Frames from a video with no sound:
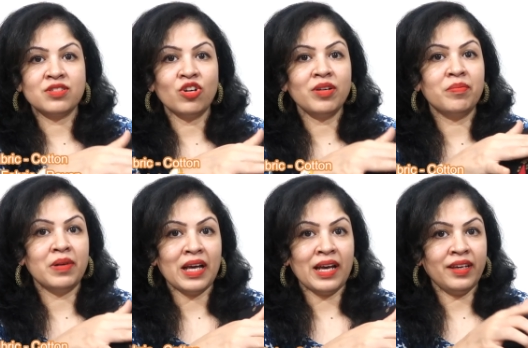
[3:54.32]
इज़ नॉट
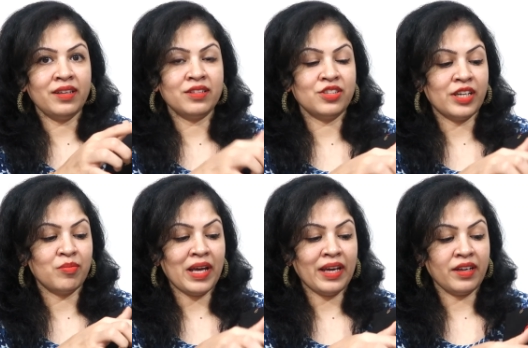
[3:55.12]
ब्लैक
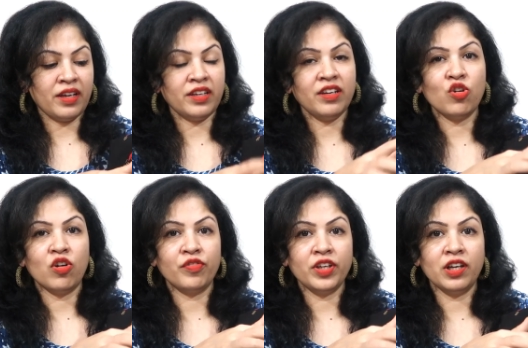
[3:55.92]
जेट ब्लैक नहीं है
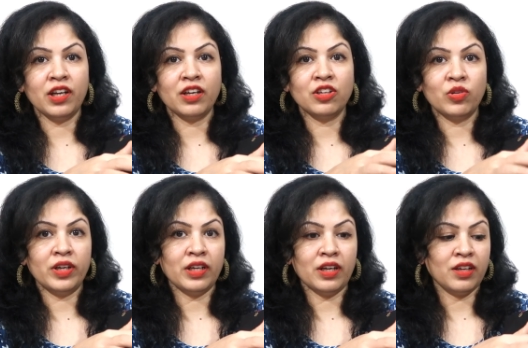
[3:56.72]
कॉफ़ी कलर का
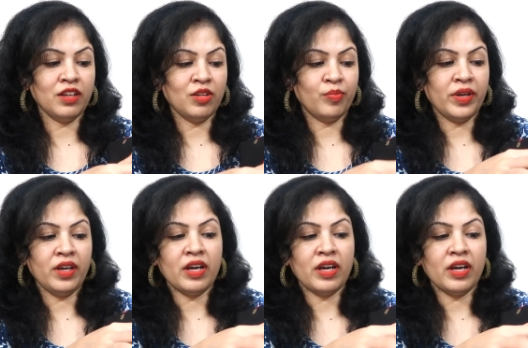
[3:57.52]
थोड़ा डार्क कलर पे